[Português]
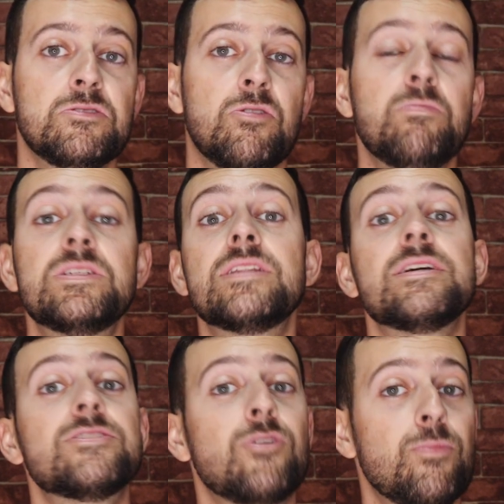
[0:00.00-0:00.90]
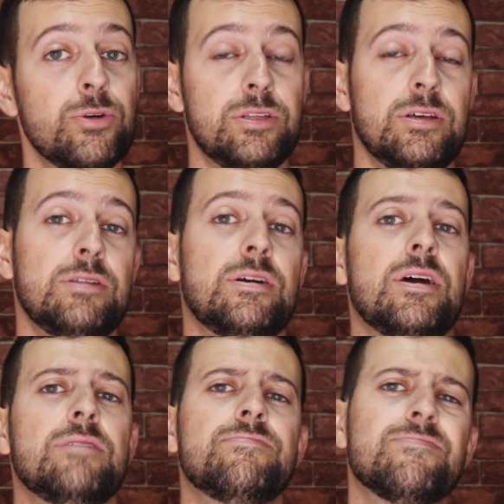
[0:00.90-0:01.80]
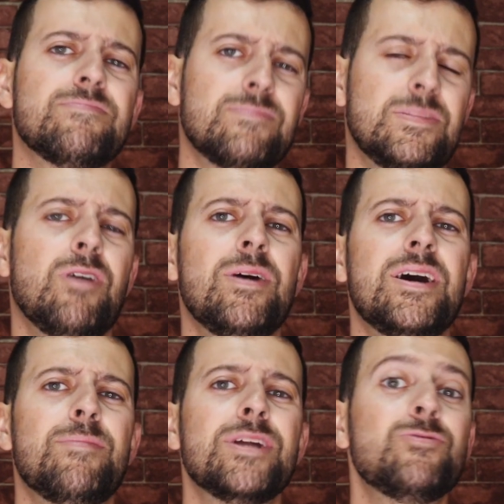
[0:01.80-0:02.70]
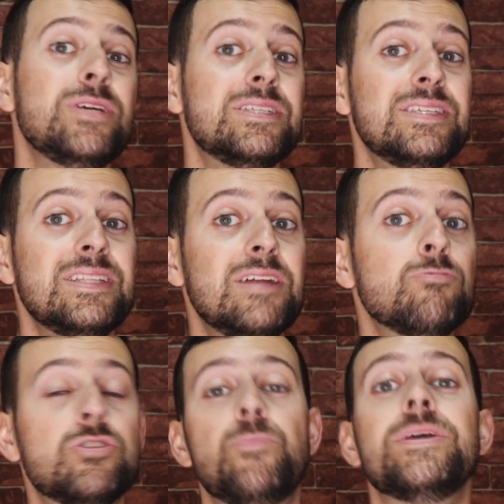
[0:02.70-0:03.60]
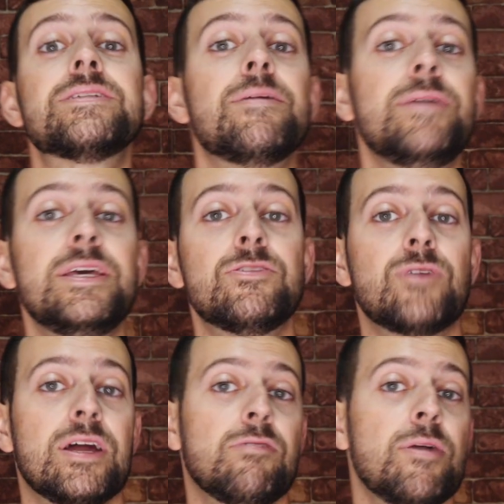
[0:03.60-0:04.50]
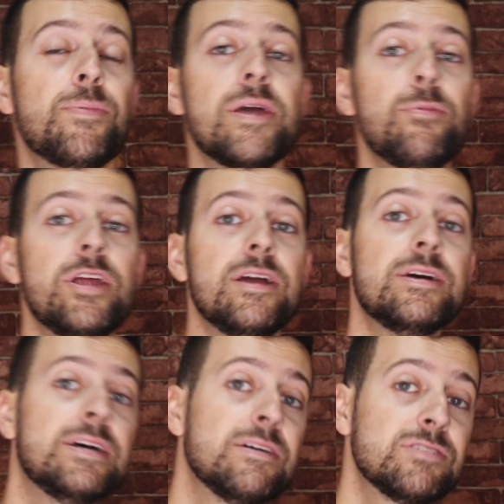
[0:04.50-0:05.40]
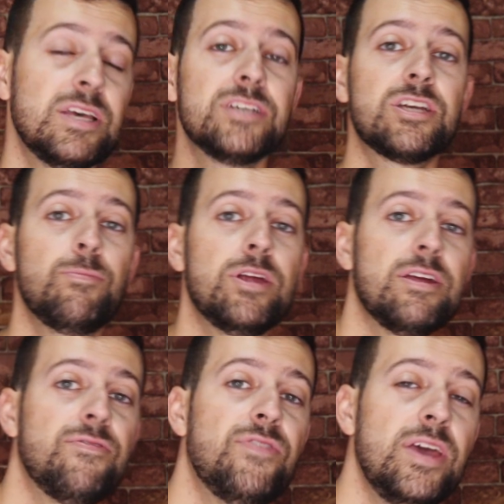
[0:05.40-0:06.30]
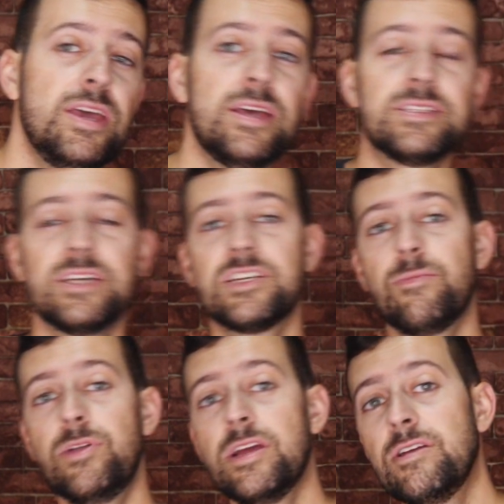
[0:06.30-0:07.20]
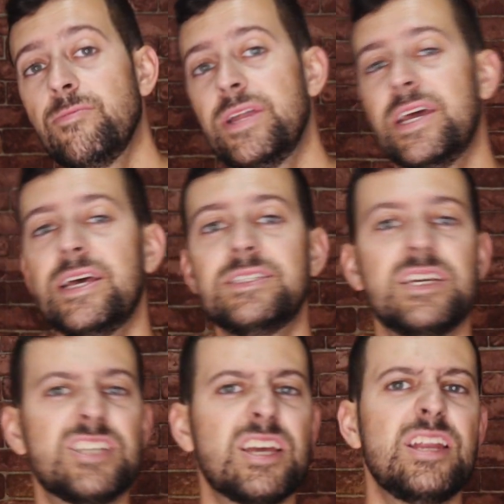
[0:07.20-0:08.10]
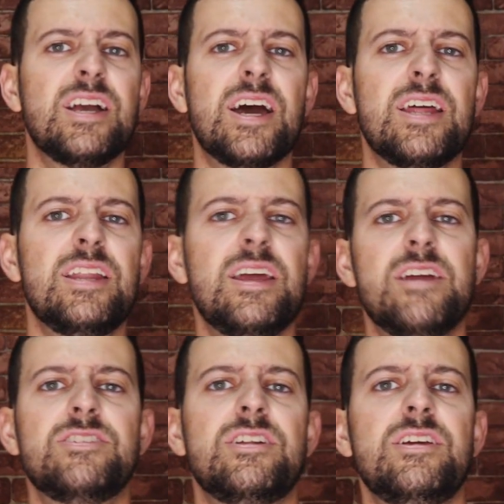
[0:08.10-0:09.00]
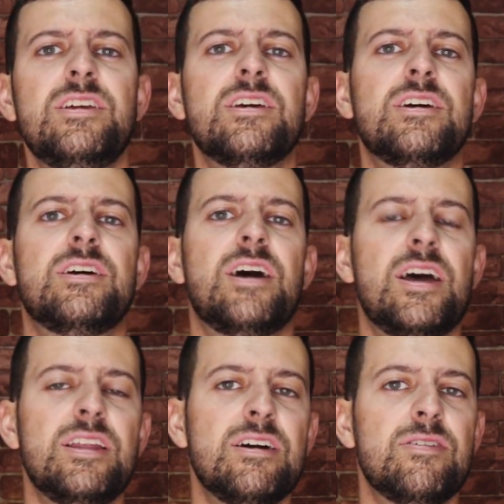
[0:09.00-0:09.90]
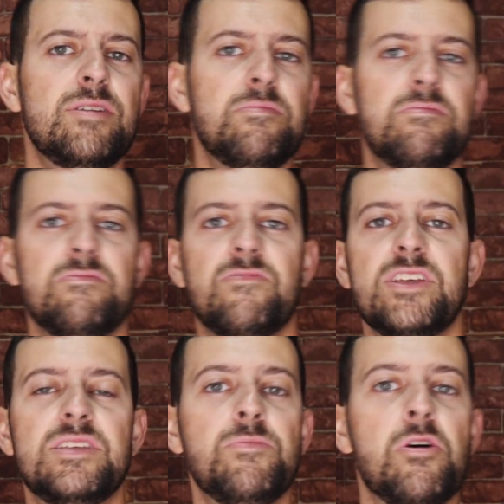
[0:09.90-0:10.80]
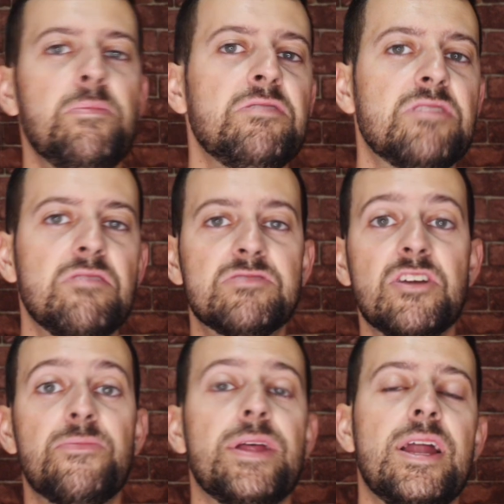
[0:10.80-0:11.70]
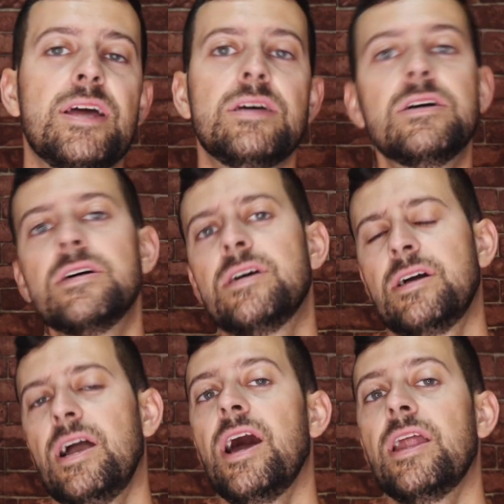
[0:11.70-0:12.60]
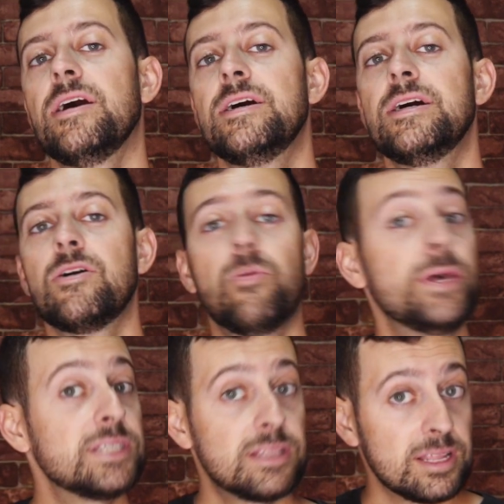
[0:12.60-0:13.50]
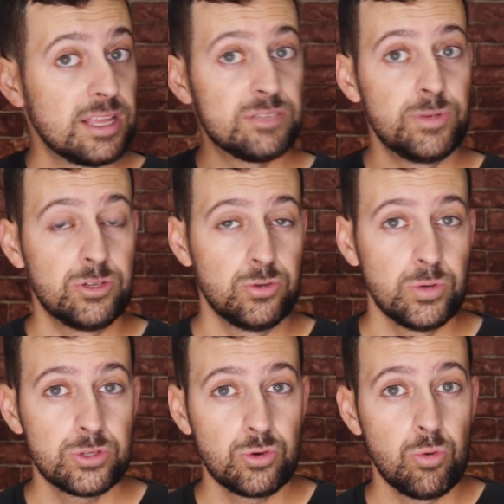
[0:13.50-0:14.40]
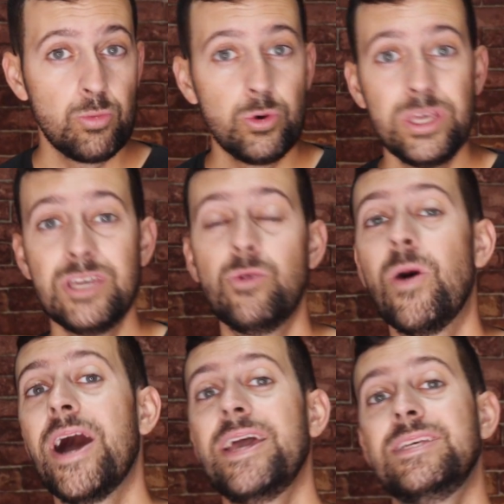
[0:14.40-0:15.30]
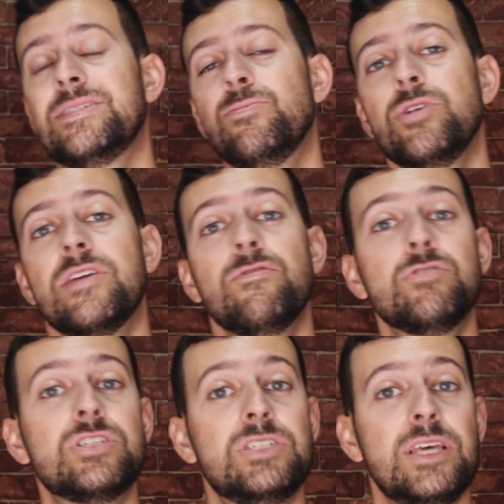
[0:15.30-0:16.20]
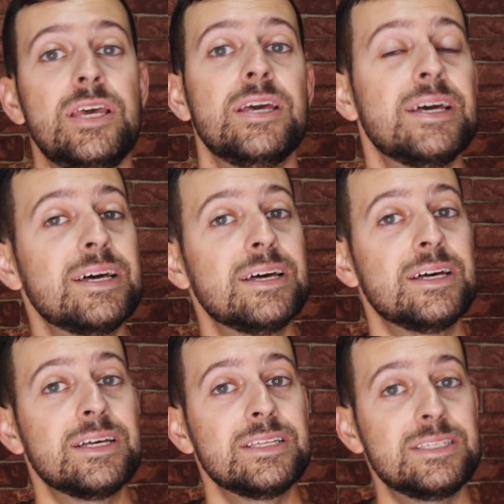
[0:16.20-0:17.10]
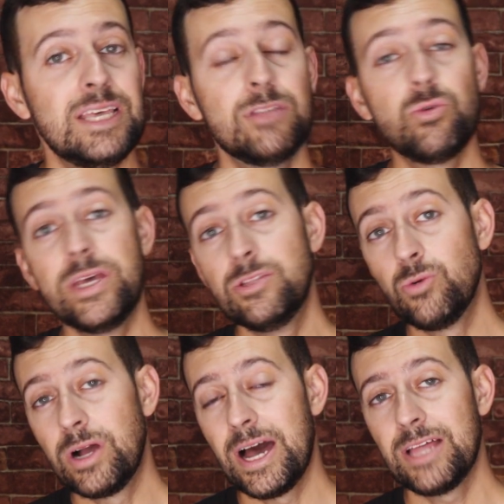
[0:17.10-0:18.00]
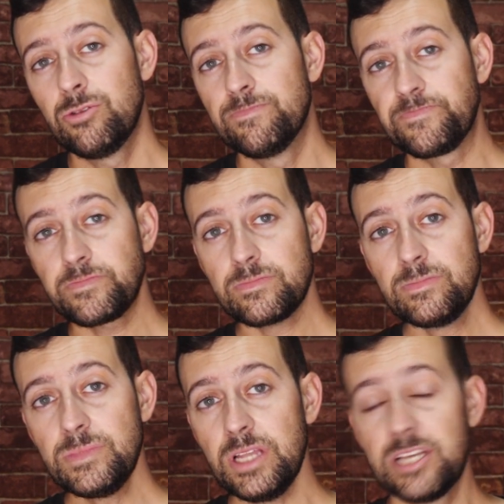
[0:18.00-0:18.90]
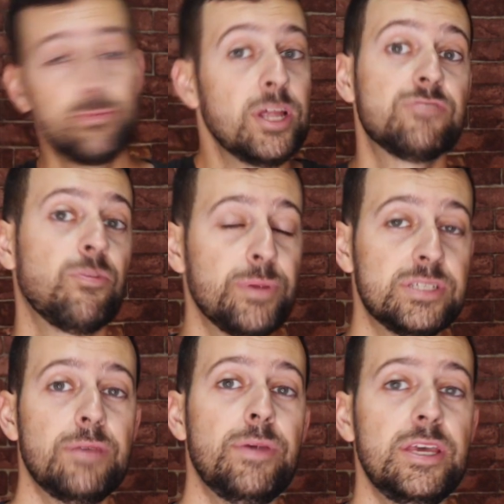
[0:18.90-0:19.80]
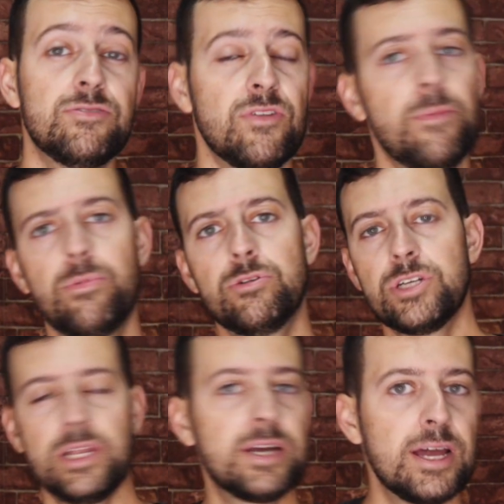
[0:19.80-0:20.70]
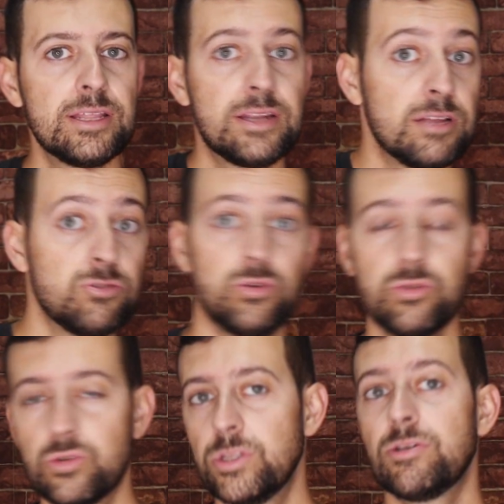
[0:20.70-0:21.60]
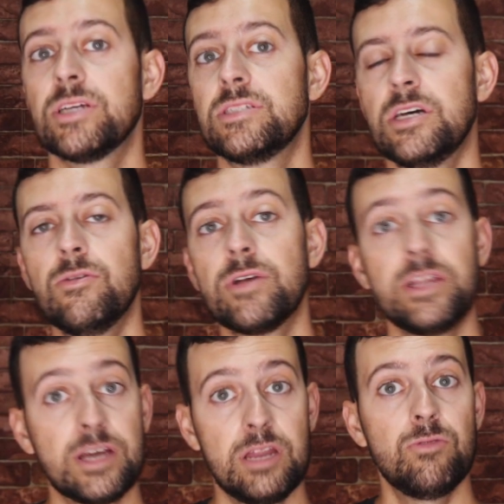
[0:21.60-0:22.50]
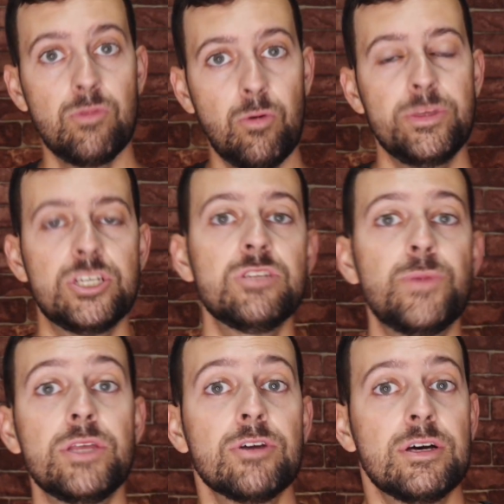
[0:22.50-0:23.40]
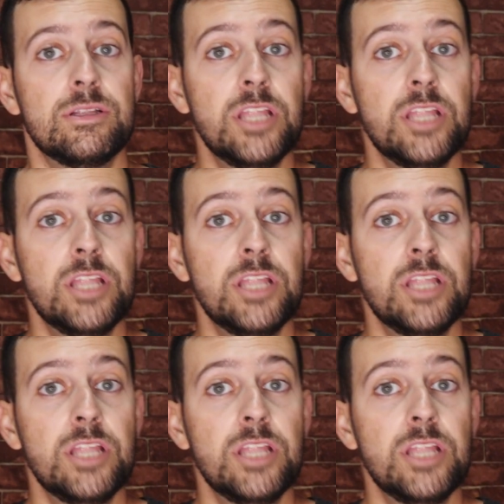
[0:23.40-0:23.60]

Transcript: Como que você está se comportando, cara? Dá uma amadurecida aí no seu pensamento, cara. Não é porque a mulher, você acha que a mulher é feia, você acha que a mulher não merece, você acha que aquele cara nerd ali, ai ah, não, é, vai ser meu amigo não, não serve para nada. Cara, comece a tratar as pessoas como iguais, porque você sendo educado as mulheres vão perceber isso, vão falar, poxa, aquele cara trata os outros com educação, aquele cara é um homem de respeito.